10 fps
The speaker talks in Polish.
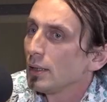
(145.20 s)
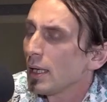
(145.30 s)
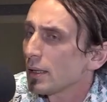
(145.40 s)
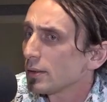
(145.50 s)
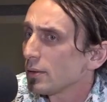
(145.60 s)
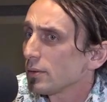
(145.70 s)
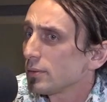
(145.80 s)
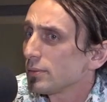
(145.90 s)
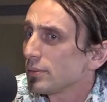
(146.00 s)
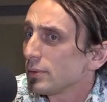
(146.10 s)
Tak,
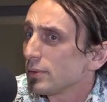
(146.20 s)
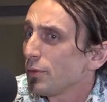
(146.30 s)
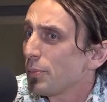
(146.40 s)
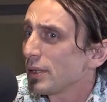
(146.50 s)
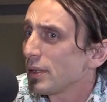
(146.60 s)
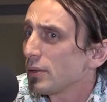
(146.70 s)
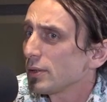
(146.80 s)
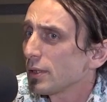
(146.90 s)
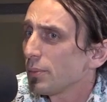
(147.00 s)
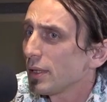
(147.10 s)
to mm, wypadki to
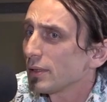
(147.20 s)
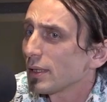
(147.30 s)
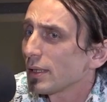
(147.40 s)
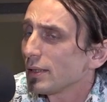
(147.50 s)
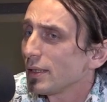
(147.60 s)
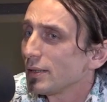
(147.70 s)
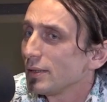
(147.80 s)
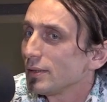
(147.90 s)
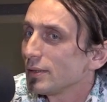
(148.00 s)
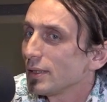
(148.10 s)
jest chyba taka
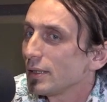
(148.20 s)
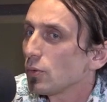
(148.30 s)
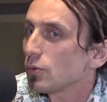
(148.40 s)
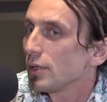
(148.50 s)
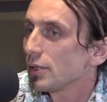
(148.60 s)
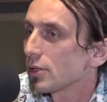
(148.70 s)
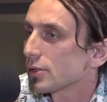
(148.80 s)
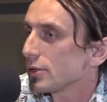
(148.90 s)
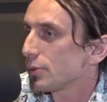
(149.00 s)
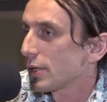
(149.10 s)
naj, najtrudniejsza
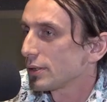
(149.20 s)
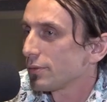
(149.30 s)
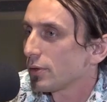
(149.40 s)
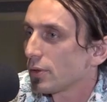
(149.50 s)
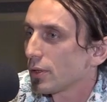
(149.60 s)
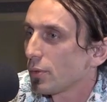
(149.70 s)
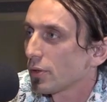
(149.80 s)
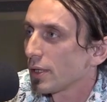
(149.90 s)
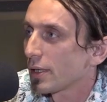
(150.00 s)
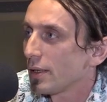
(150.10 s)
część pracy
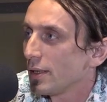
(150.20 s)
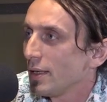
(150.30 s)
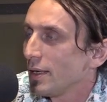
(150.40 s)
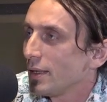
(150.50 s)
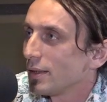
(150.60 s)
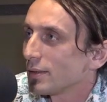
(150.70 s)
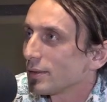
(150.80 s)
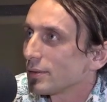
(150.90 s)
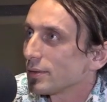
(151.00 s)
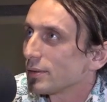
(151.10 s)
fotoreportera.
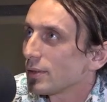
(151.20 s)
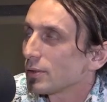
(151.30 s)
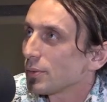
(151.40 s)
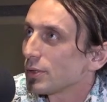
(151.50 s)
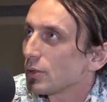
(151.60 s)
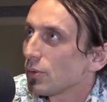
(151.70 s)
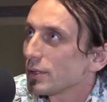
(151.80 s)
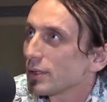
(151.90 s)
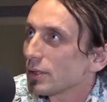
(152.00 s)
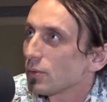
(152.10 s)
E, to są
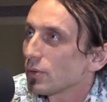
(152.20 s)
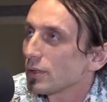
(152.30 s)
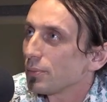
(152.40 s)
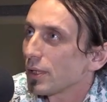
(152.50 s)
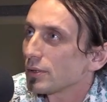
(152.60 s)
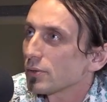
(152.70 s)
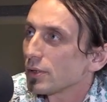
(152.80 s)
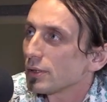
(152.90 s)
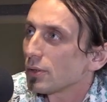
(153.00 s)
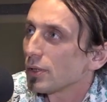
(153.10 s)
sytuacje, których bardzo
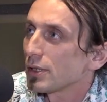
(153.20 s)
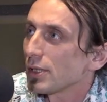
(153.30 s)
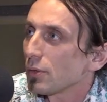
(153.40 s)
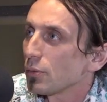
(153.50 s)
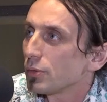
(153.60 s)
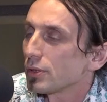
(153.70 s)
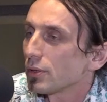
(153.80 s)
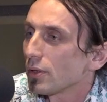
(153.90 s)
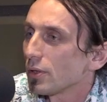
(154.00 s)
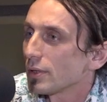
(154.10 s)
często nie chciałoby się
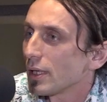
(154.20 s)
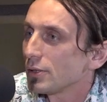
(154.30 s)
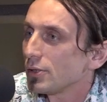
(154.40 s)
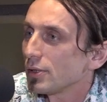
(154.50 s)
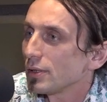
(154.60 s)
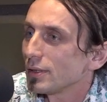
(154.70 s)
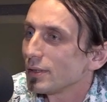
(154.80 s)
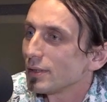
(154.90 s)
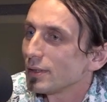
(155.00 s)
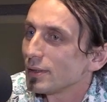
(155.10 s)
oglądać.
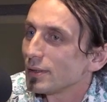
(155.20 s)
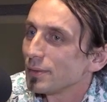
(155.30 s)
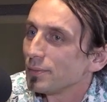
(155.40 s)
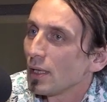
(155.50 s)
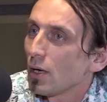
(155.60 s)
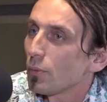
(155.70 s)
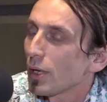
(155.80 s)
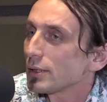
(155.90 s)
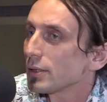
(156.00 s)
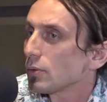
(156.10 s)
E,
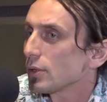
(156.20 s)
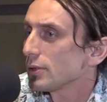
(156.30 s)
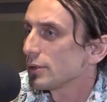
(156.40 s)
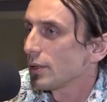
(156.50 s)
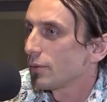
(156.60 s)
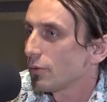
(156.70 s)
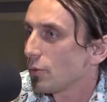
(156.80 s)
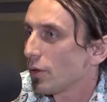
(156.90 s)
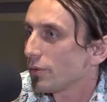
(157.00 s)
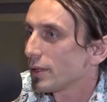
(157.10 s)
obrazy, które zostają w
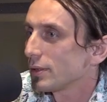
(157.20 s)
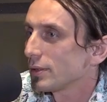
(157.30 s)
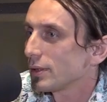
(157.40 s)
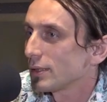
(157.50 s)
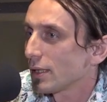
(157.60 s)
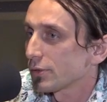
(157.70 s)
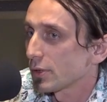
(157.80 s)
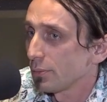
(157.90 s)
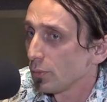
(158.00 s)
głowie na zawsze.